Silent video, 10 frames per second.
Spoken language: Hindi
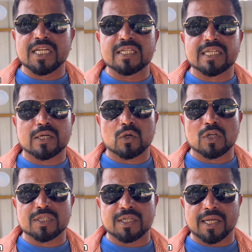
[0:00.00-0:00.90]
जिंग से
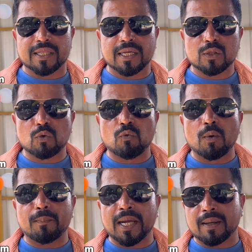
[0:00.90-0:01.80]
क्रॉस किए थे तो
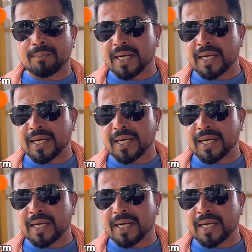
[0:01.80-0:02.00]
वो हम्म।